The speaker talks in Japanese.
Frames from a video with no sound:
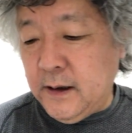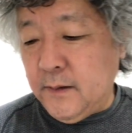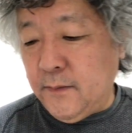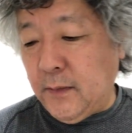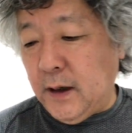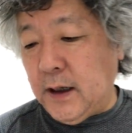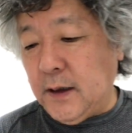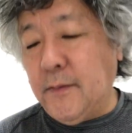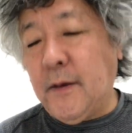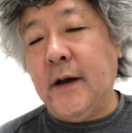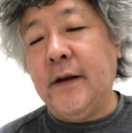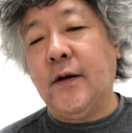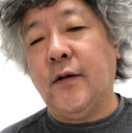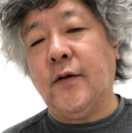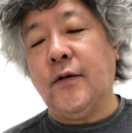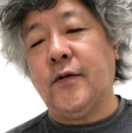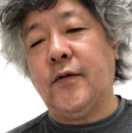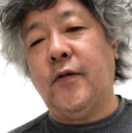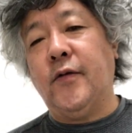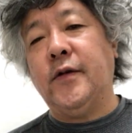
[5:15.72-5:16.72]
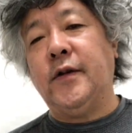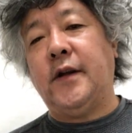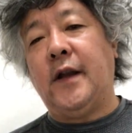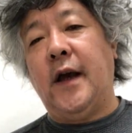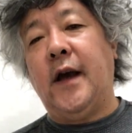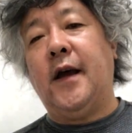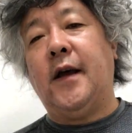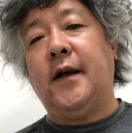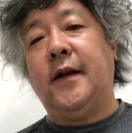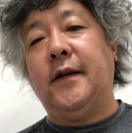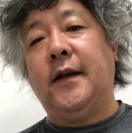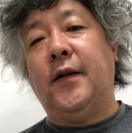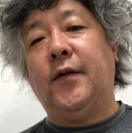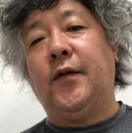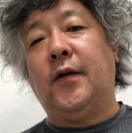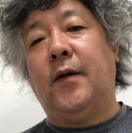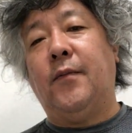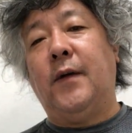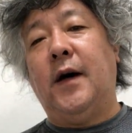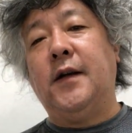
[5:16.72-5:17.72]
まあ、今までの通りでなん
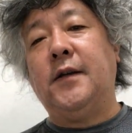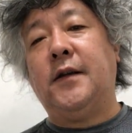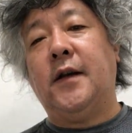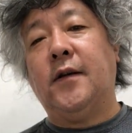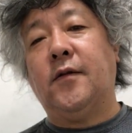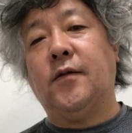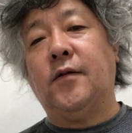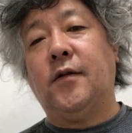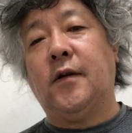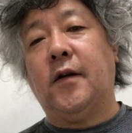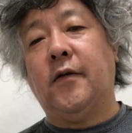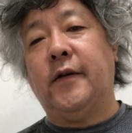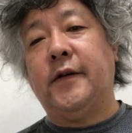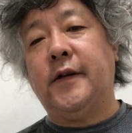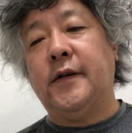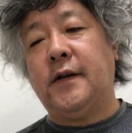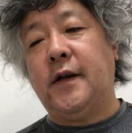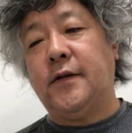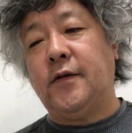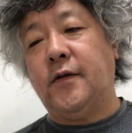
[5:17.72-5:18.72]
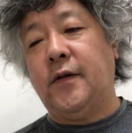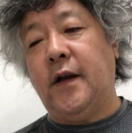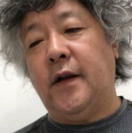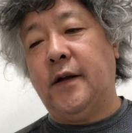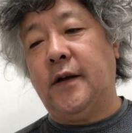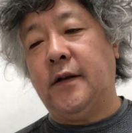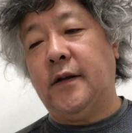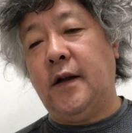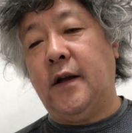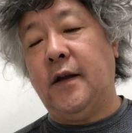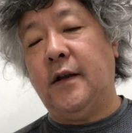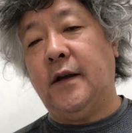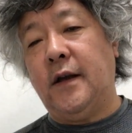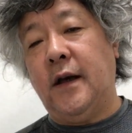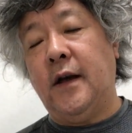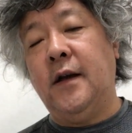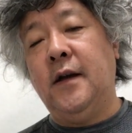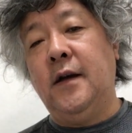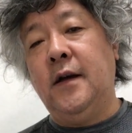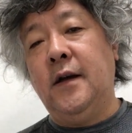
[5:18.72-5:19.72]
とか回していくっていうのは私たちのやり方なん
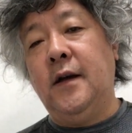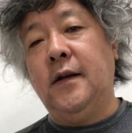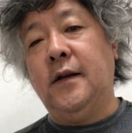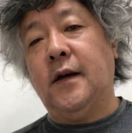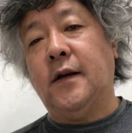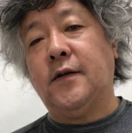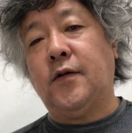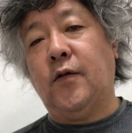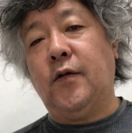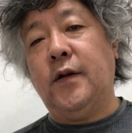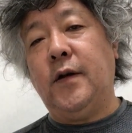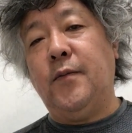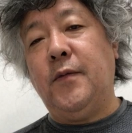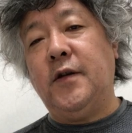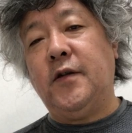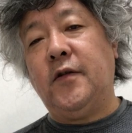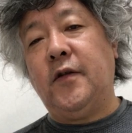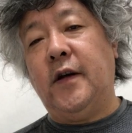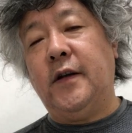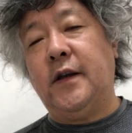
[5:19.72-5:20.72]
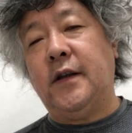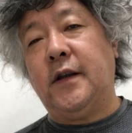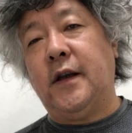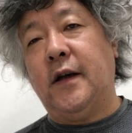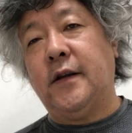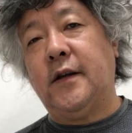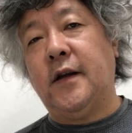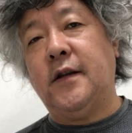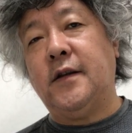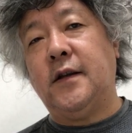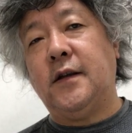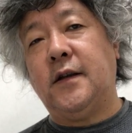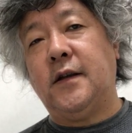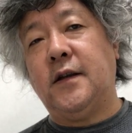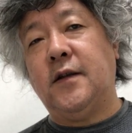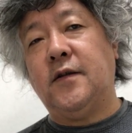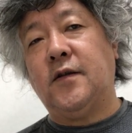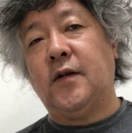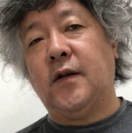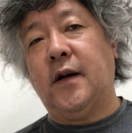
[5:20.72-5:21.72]
でだからそこで水際だった新しい
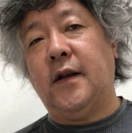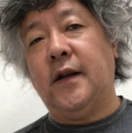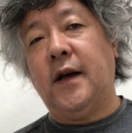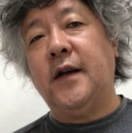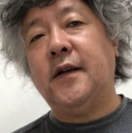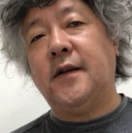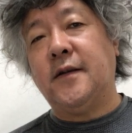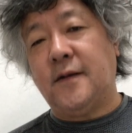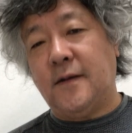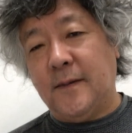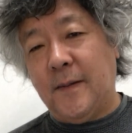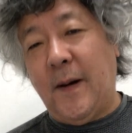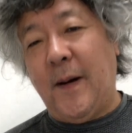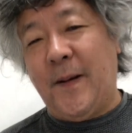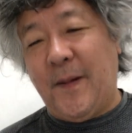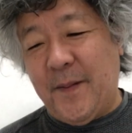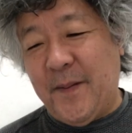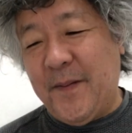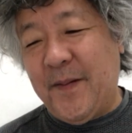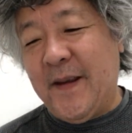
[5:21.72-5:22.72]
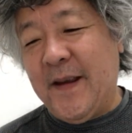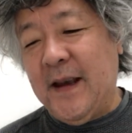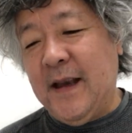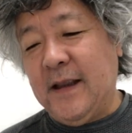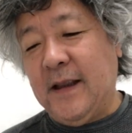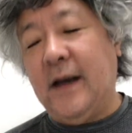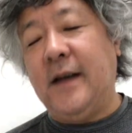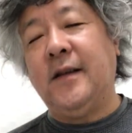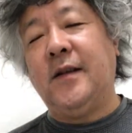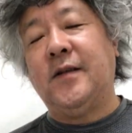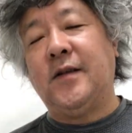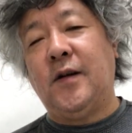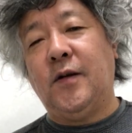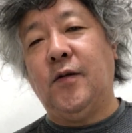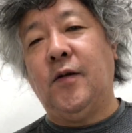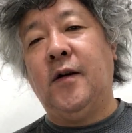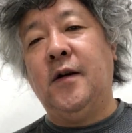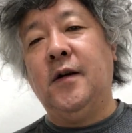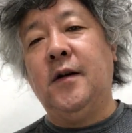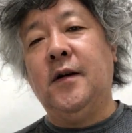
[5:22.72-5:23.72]
技術とかないですないんですけ
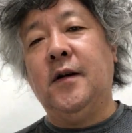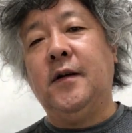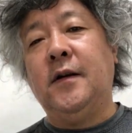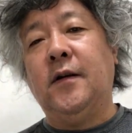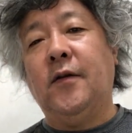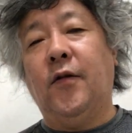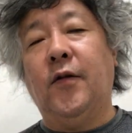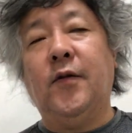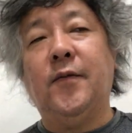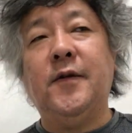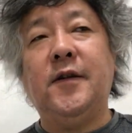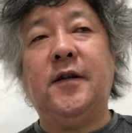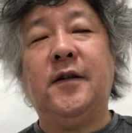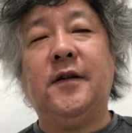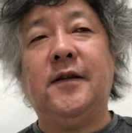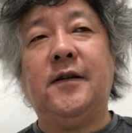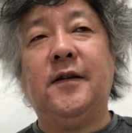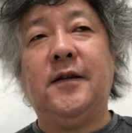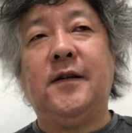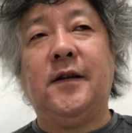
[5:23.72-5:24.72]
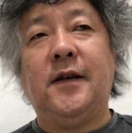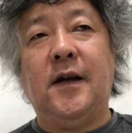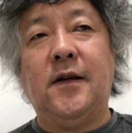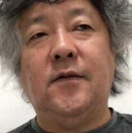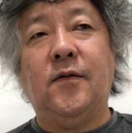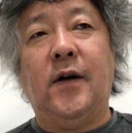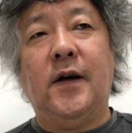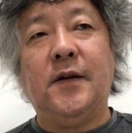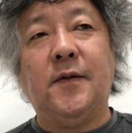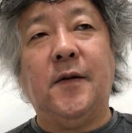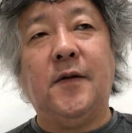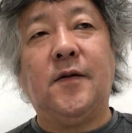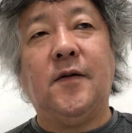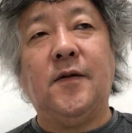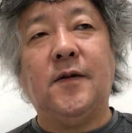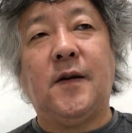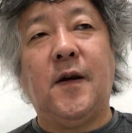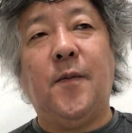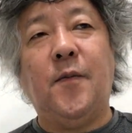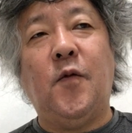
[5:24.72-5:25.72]
ど尾道茂をはじめとす
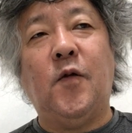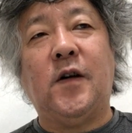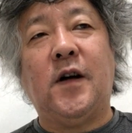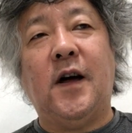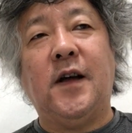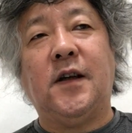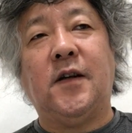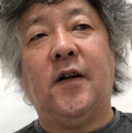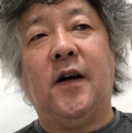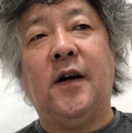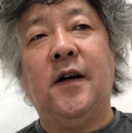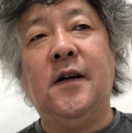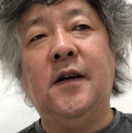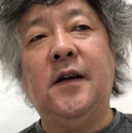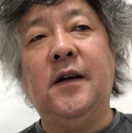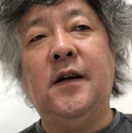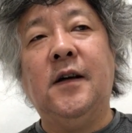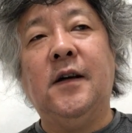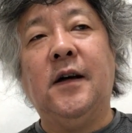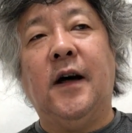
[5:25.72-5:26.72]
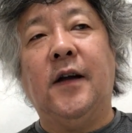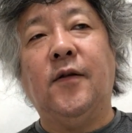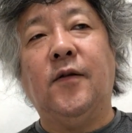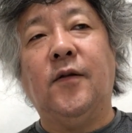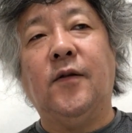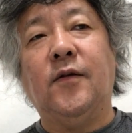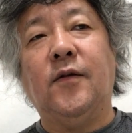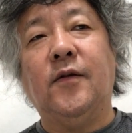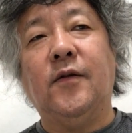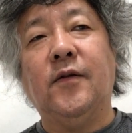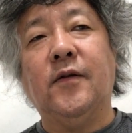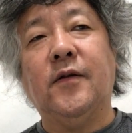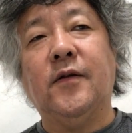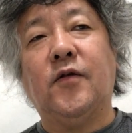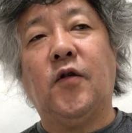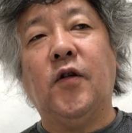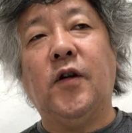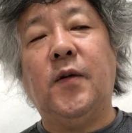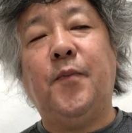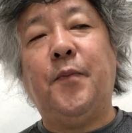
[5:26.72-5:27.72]
る専門会議はあの
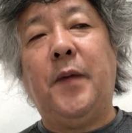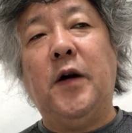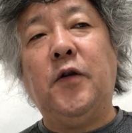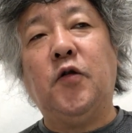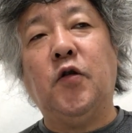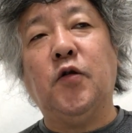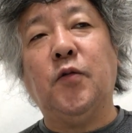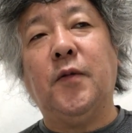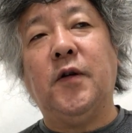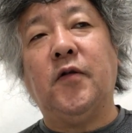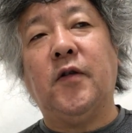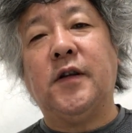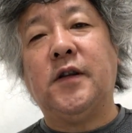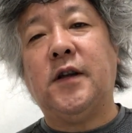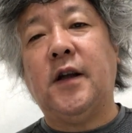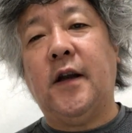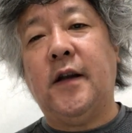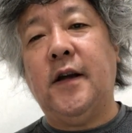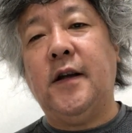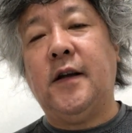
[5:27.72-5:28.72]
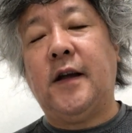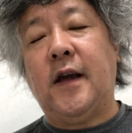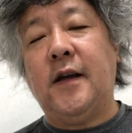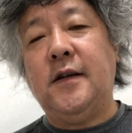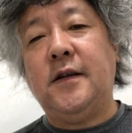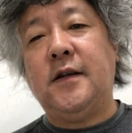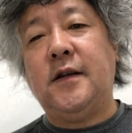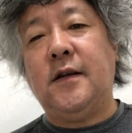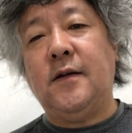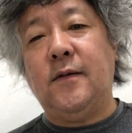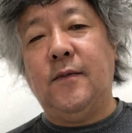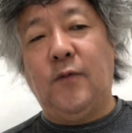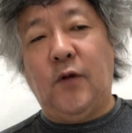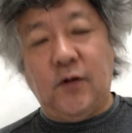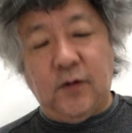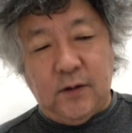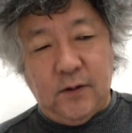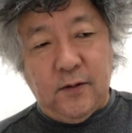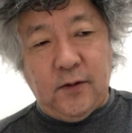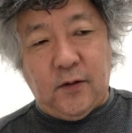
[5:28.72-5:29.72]
一般国民は知らない見識
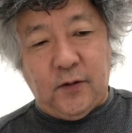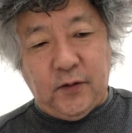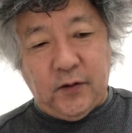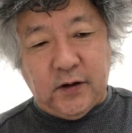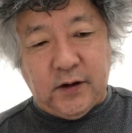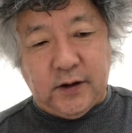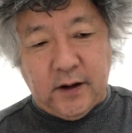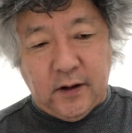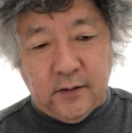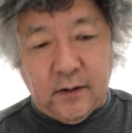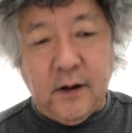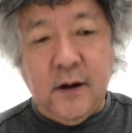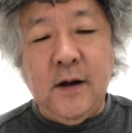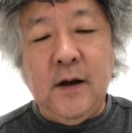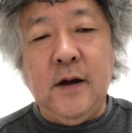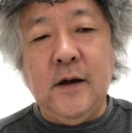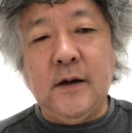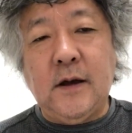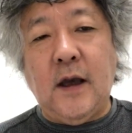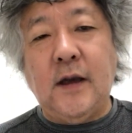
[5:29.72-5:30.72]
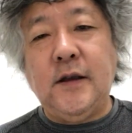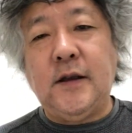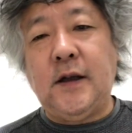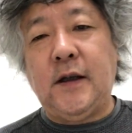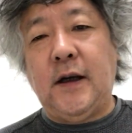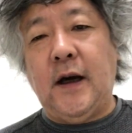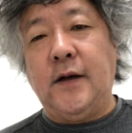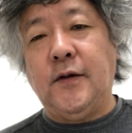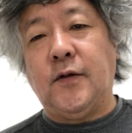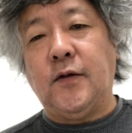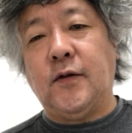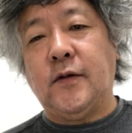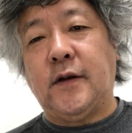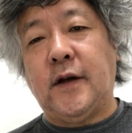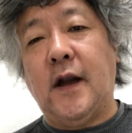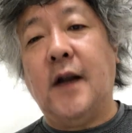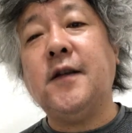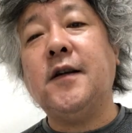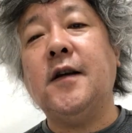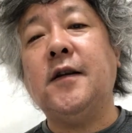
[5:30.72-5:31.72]
もことを知ってる見識があるという
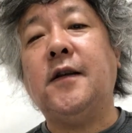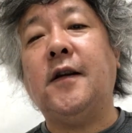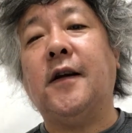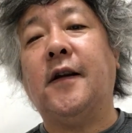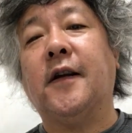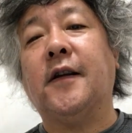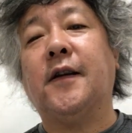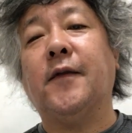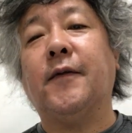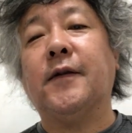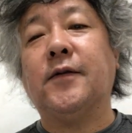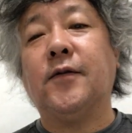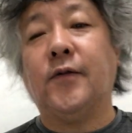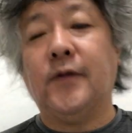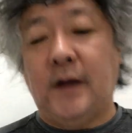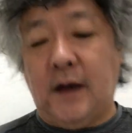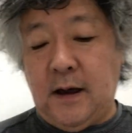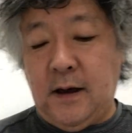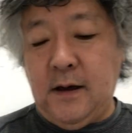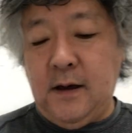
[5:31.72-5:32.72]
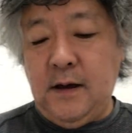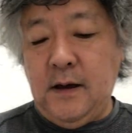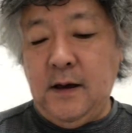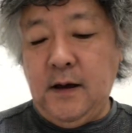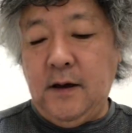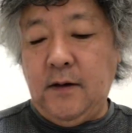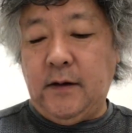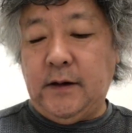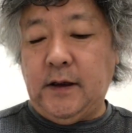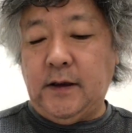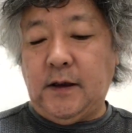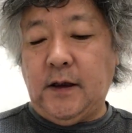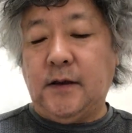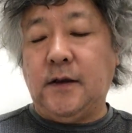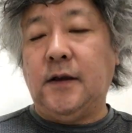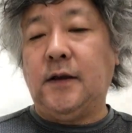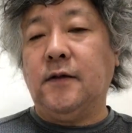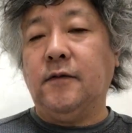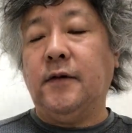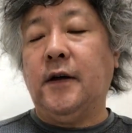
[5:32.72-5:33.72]
キャラ設定になってますので私た
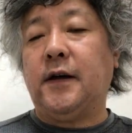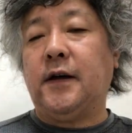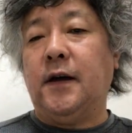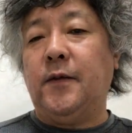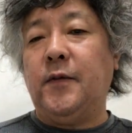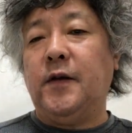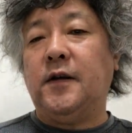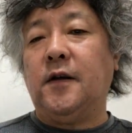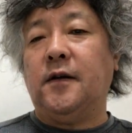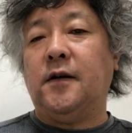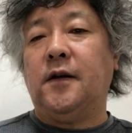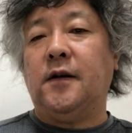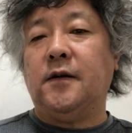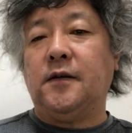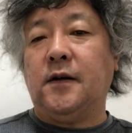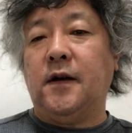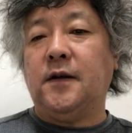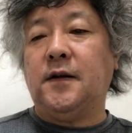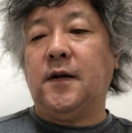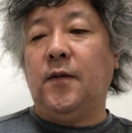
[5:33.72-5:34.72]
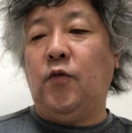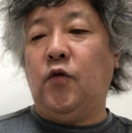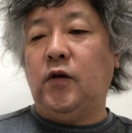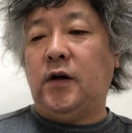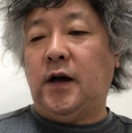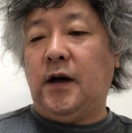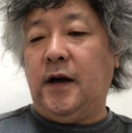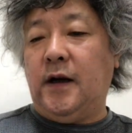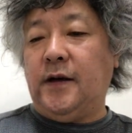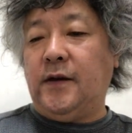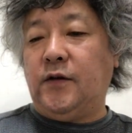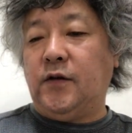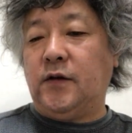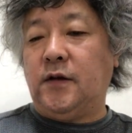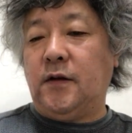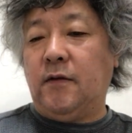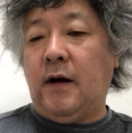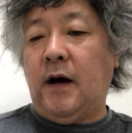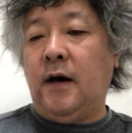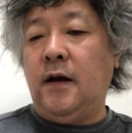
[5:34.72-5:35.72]
ち上から目線でですね専門家会議と
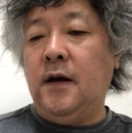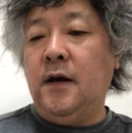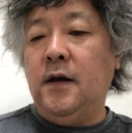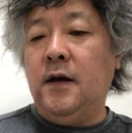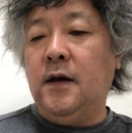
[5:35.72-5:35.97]
しては